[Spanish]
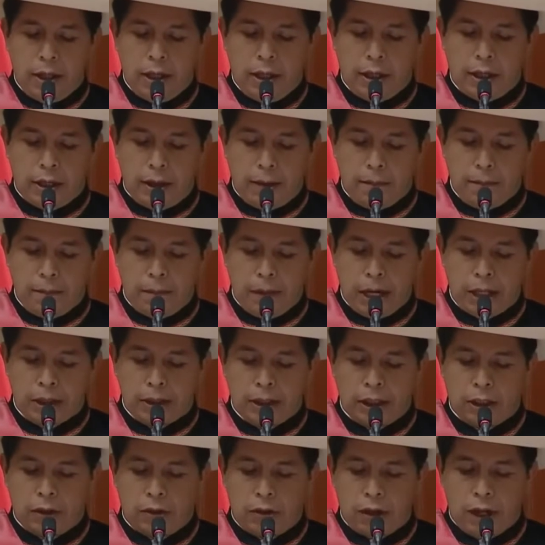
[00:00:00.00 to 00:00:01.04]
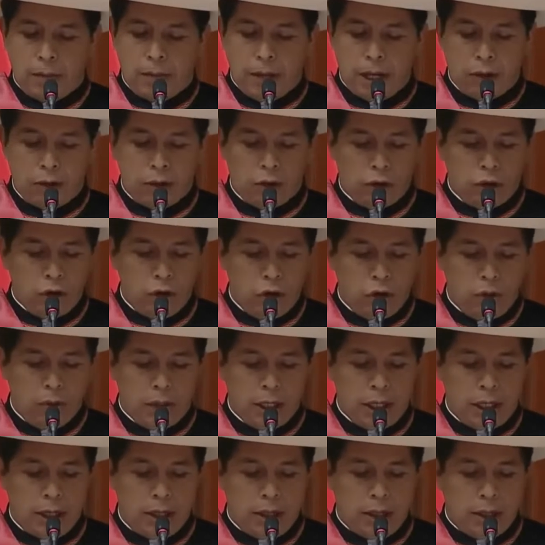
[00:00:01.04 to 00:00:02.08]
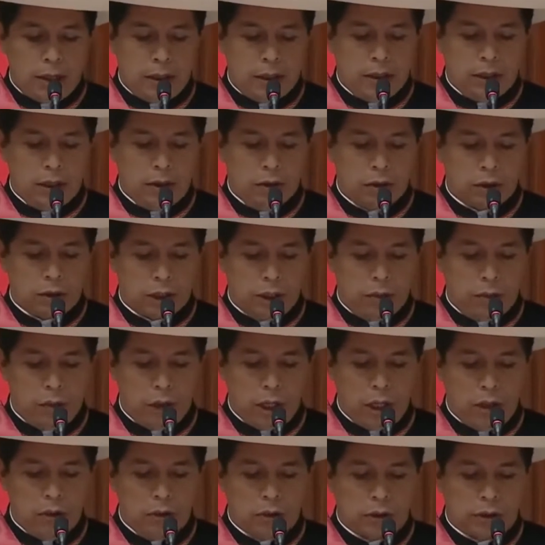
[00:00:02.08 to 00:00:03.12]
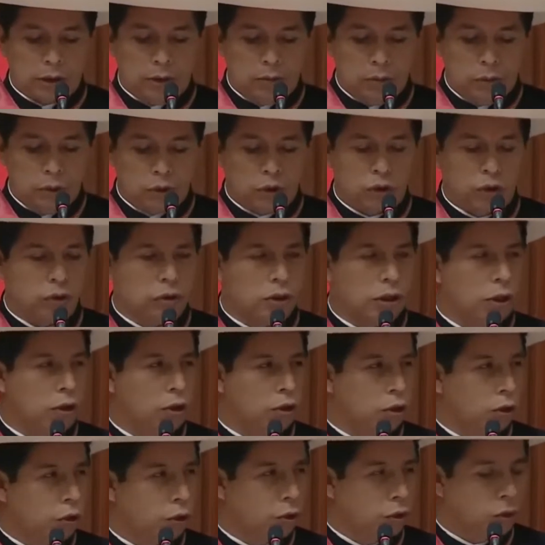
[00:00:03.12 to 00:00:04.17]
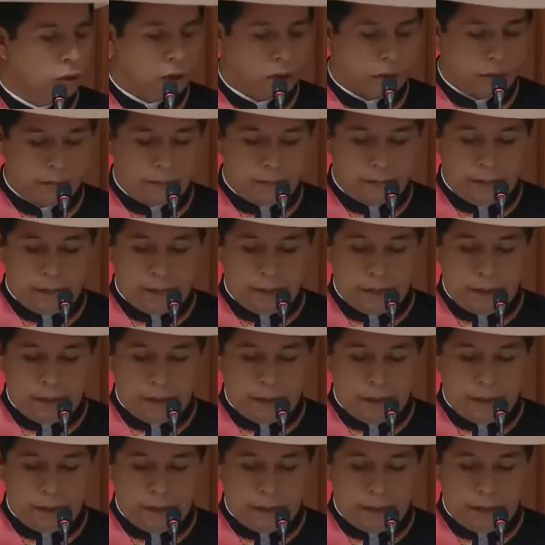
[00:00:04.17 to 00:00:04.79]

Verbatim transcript: en gran parte con la mano de obra de los abuelos de muchos de nosotros.